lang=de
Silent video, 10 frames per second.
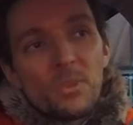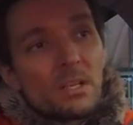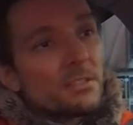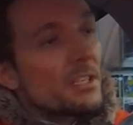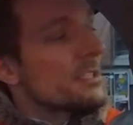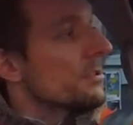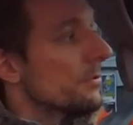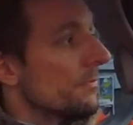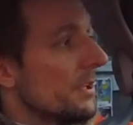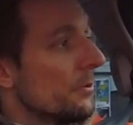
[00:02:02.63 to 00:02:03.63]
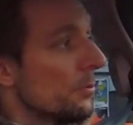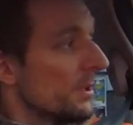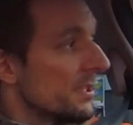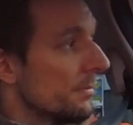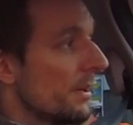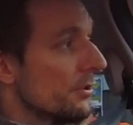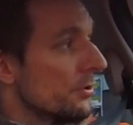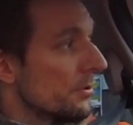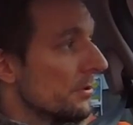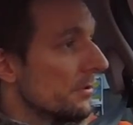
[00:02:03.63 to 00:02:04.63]
Das heißt also, wenn ich über zwei
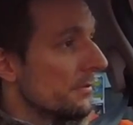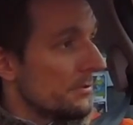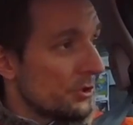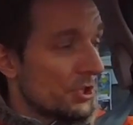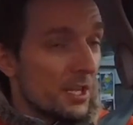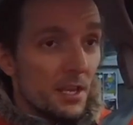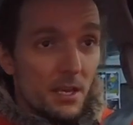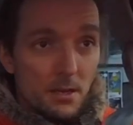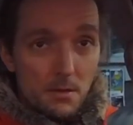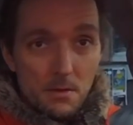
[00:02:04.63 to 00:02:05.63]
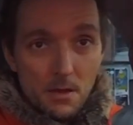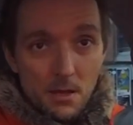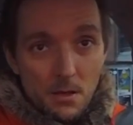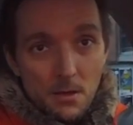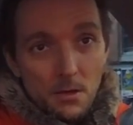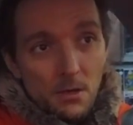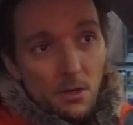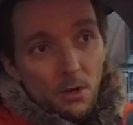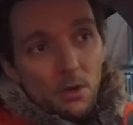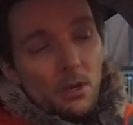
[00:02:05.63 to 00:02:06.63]
Stunden stehe,
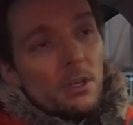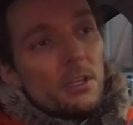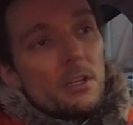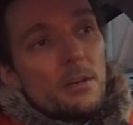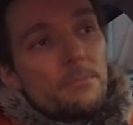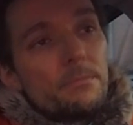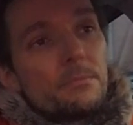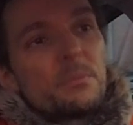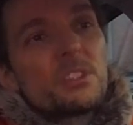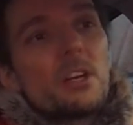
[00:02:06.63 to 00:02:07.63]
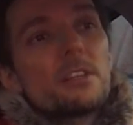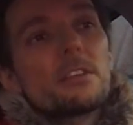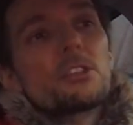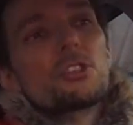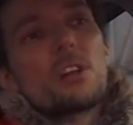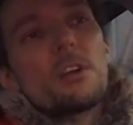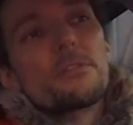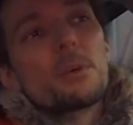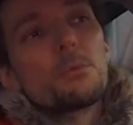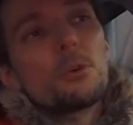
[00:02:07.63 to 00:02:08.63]
ähm, zahle ich dann eine
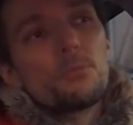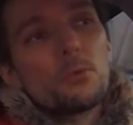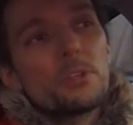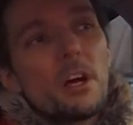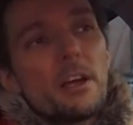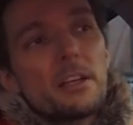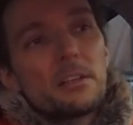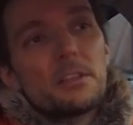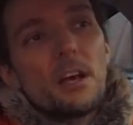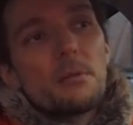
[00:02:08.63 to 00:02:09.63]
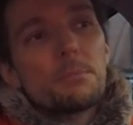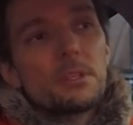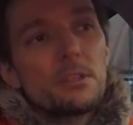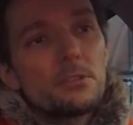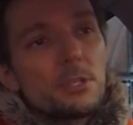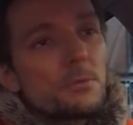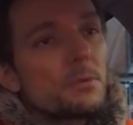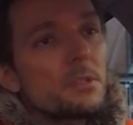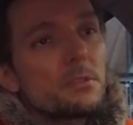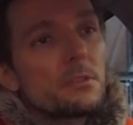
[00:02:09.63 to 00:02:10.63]
Strafgebühr, obwohl der eigentliche Anbieter, selbst
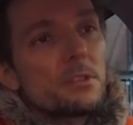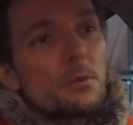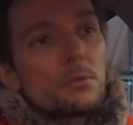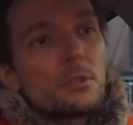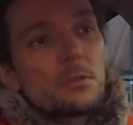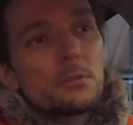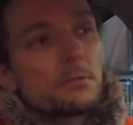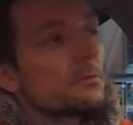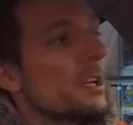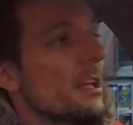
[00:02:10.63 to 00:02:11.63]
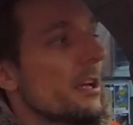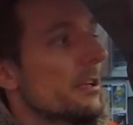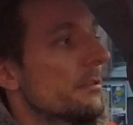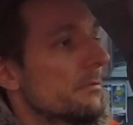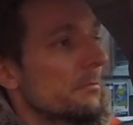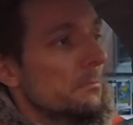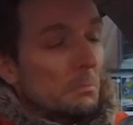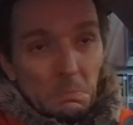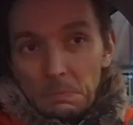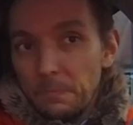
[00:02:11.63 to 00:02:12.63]
wenn jetzt das Auto da noch lädt,
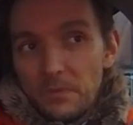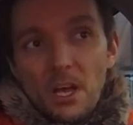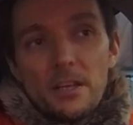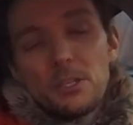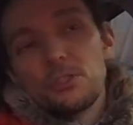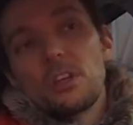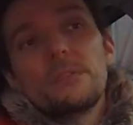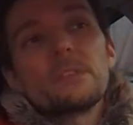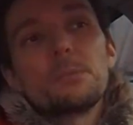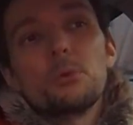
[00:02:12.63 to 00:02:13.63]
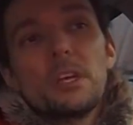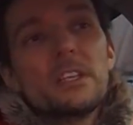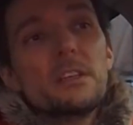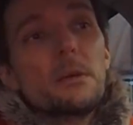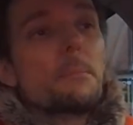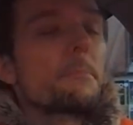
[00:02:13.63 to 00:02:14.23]
keine Strafgebühr hätte.